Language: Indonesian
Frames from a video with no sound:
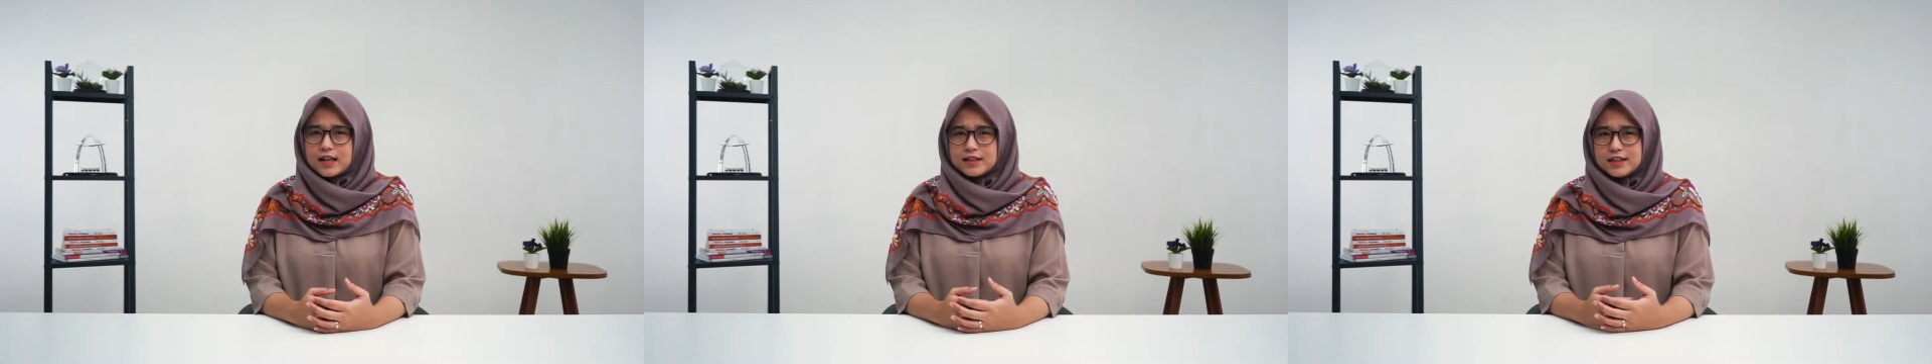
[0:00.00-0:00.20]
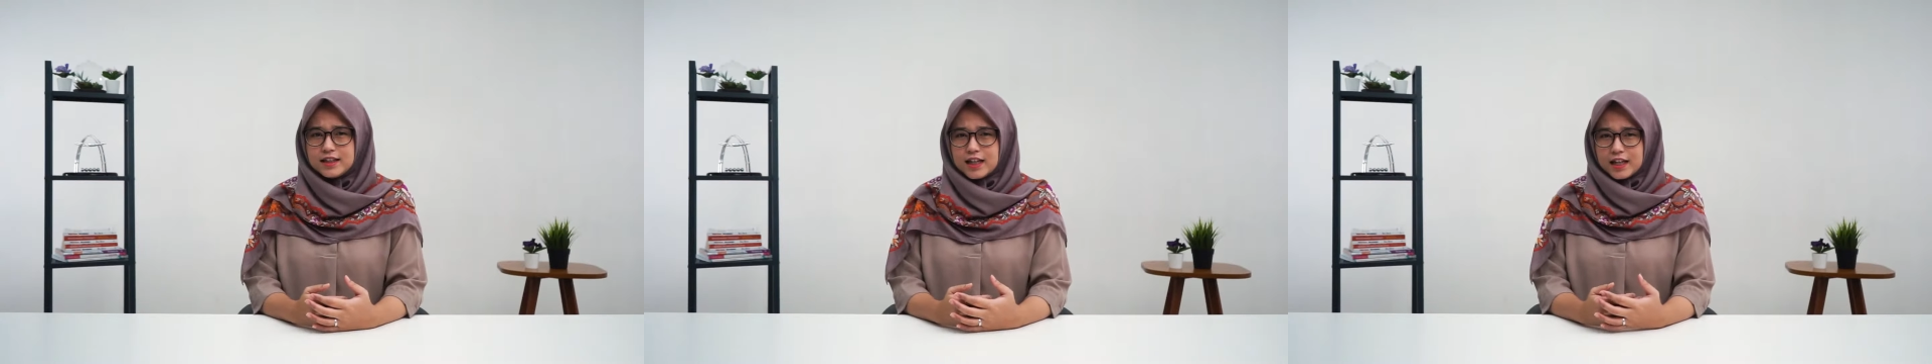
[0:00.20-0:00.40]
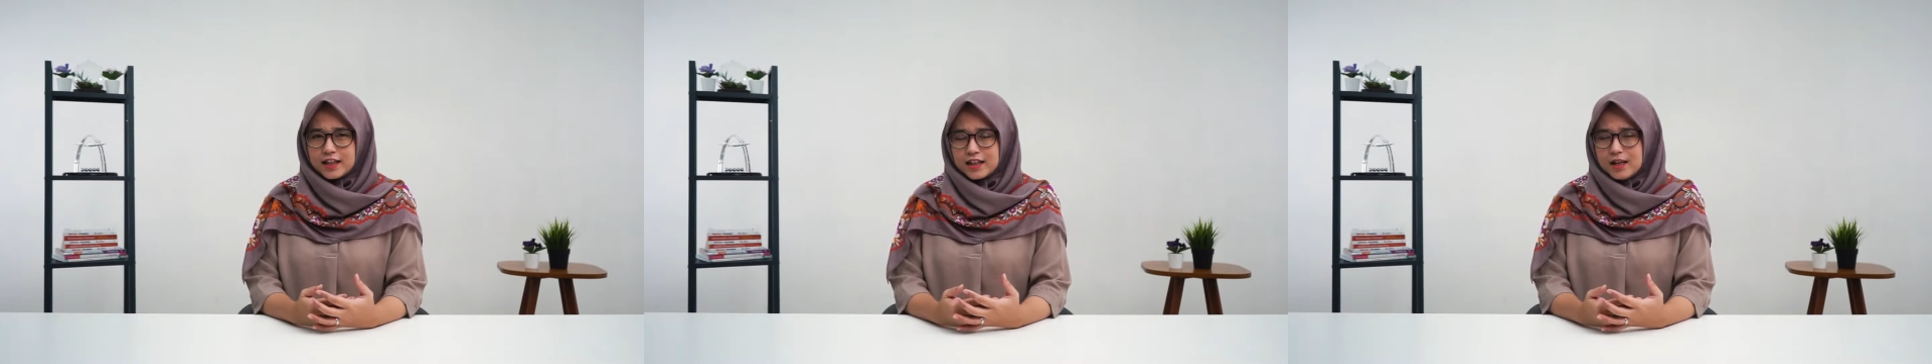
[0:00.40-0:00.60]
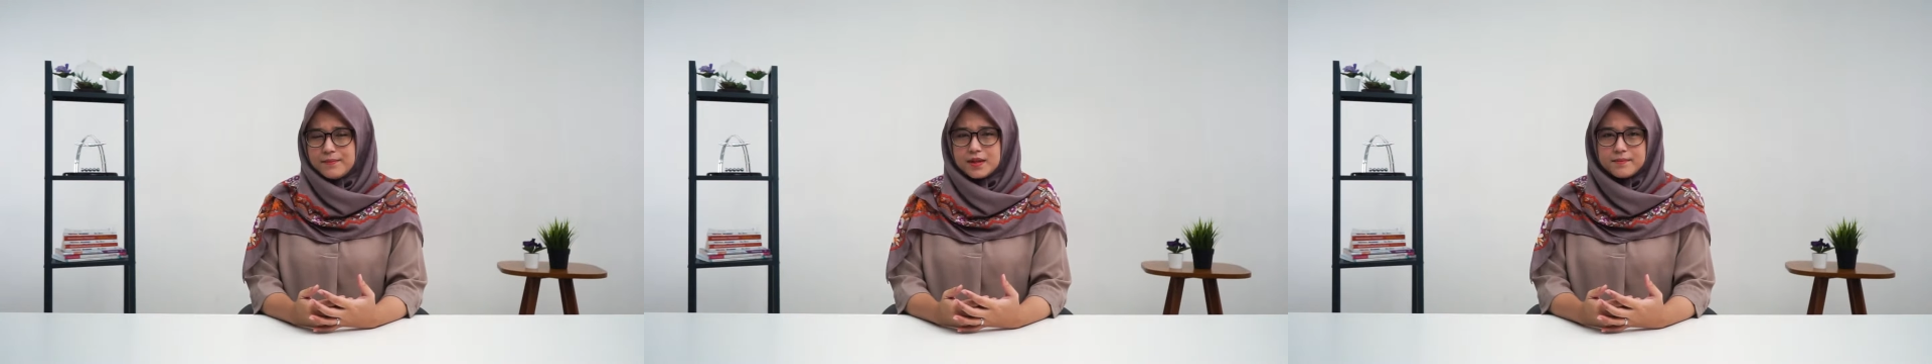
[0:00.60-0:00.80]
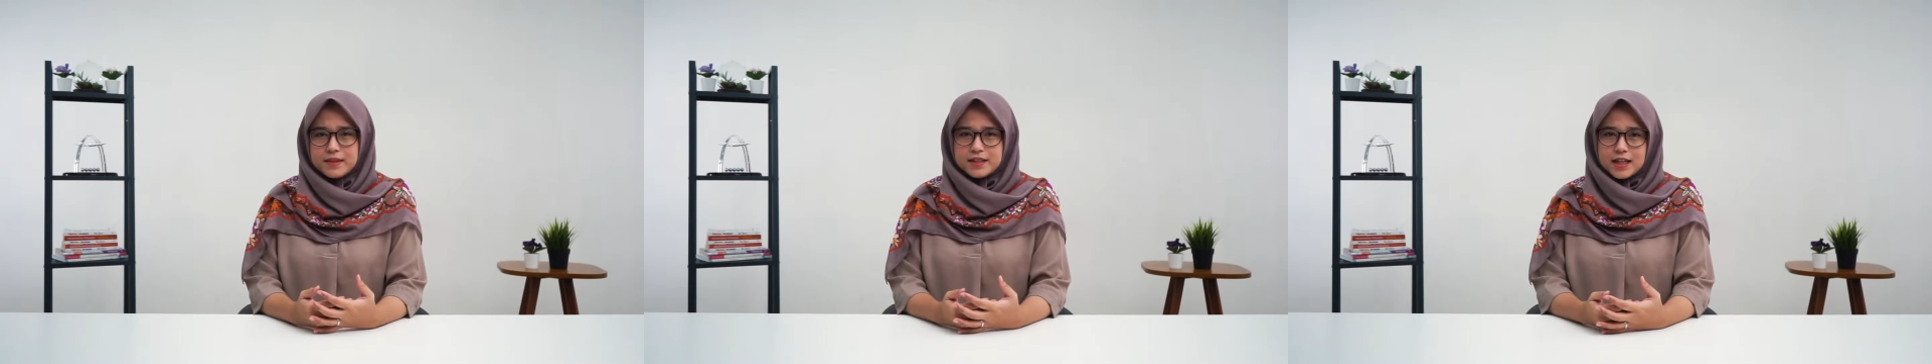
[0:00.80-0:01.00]
Jika kita
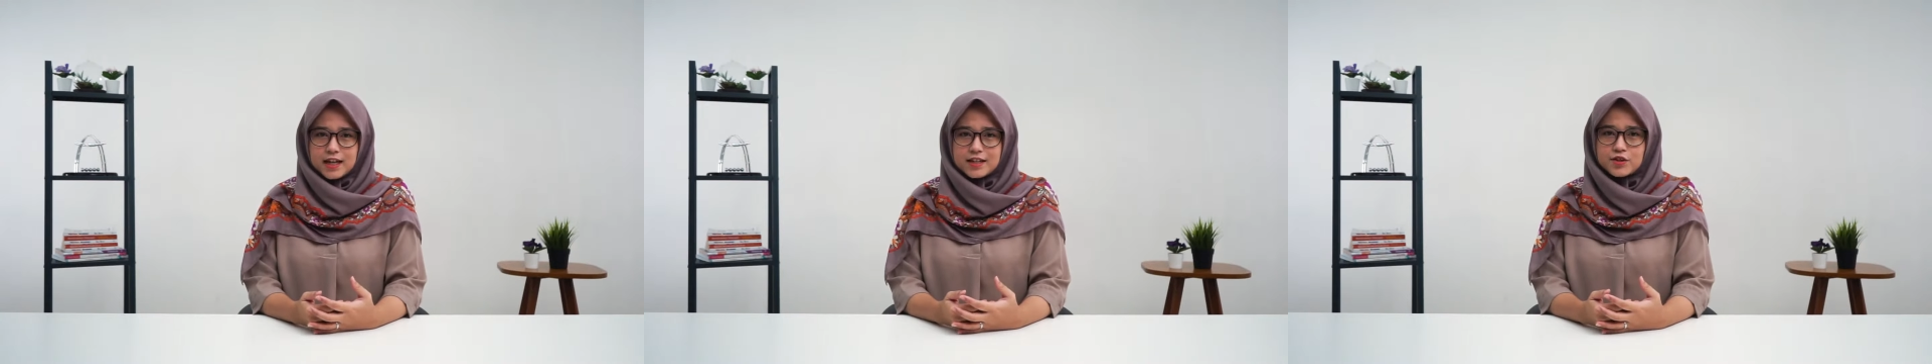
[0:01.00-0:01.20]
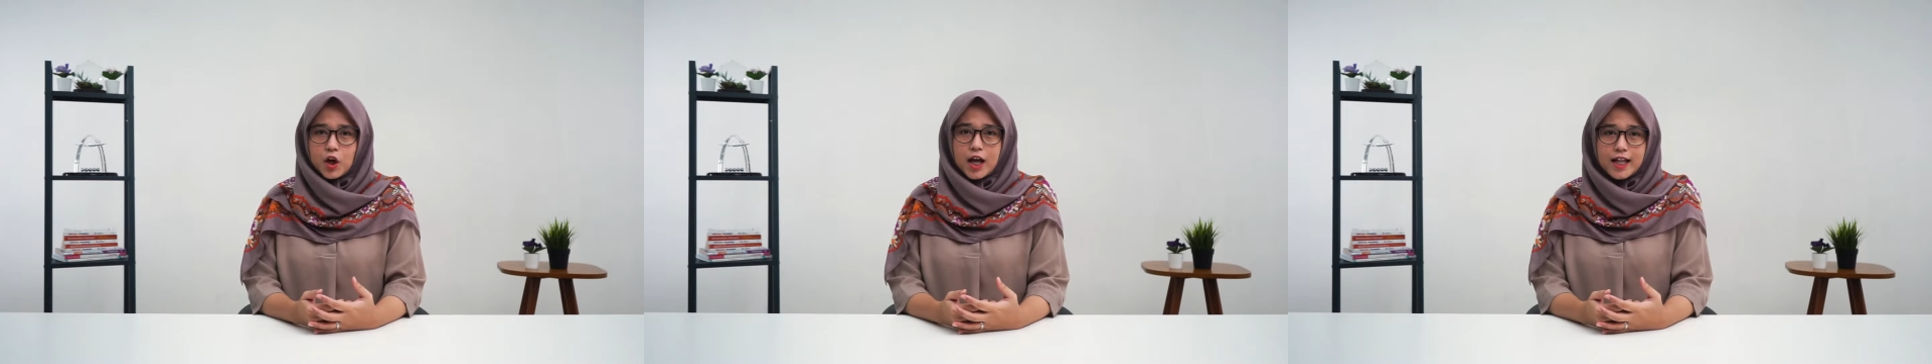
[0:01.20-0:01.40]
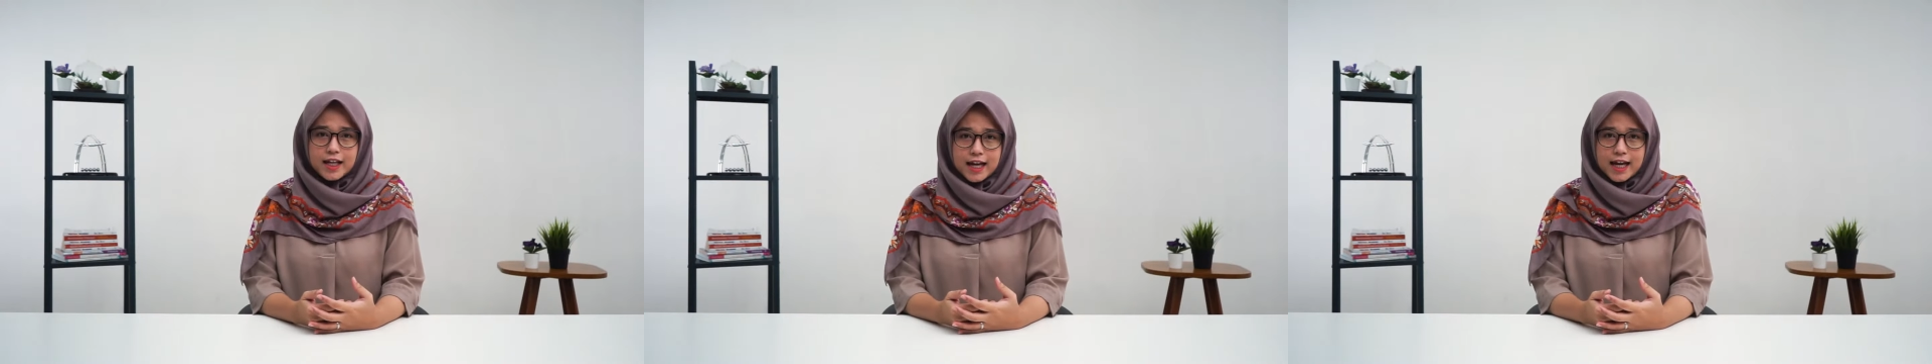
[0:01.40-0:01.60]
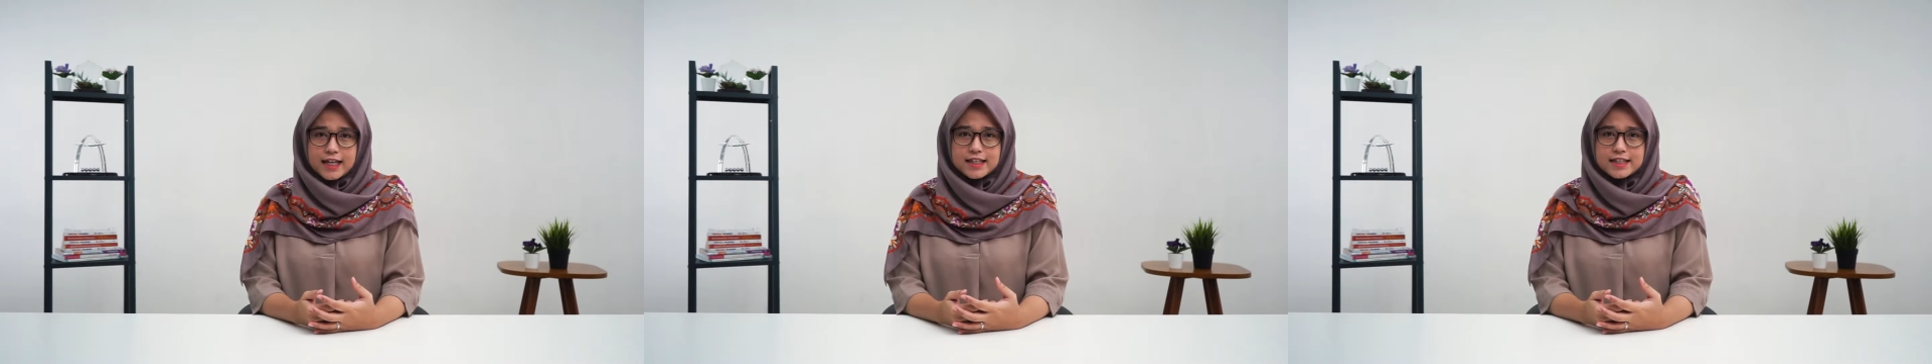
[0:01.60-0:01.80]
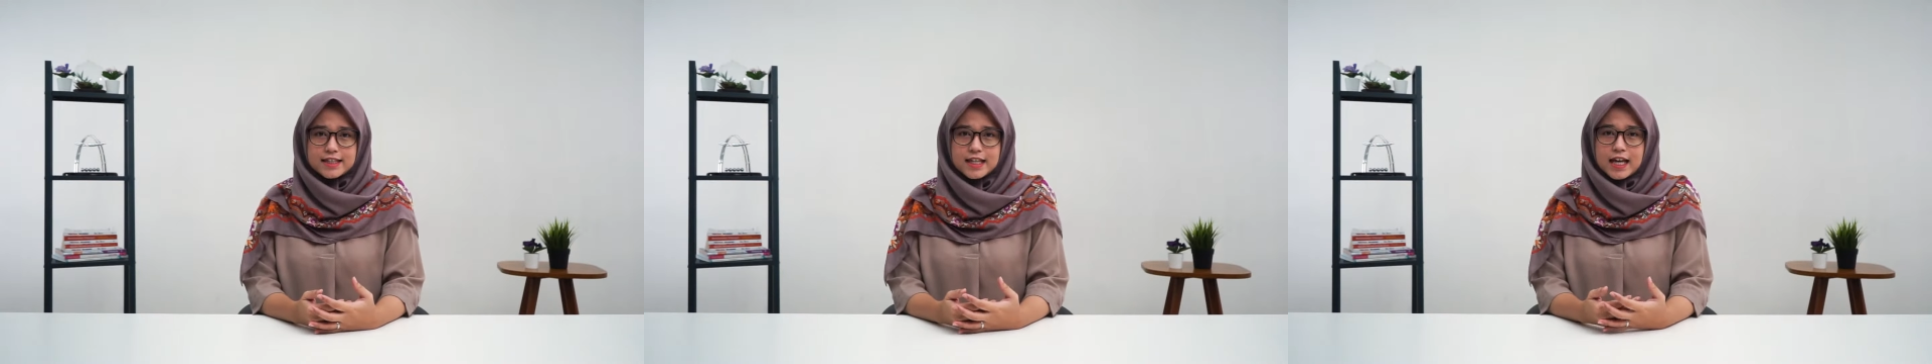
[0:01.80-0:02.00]
berbicara soal
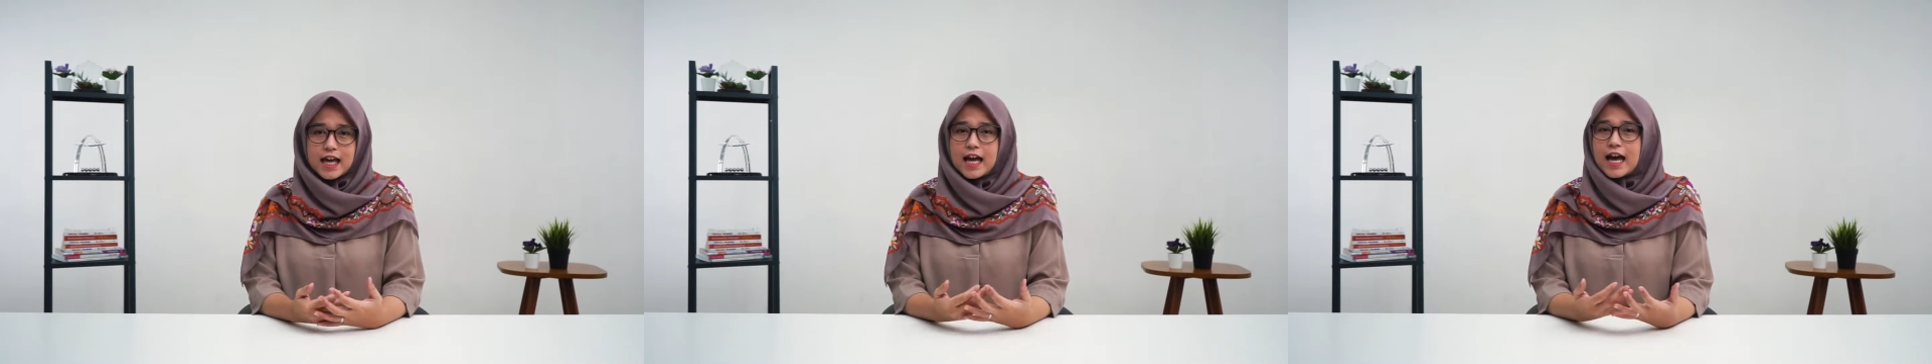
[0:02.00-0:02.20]
ras,